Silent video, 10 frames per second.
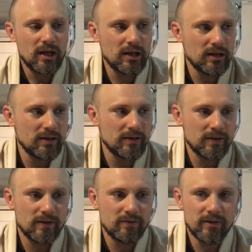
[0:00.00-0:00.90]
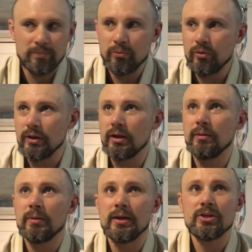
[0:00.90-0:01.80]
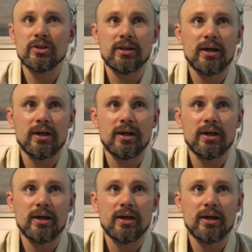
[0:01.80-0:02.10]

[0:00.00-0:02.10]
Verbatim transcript: э, в Японии, им, конечно,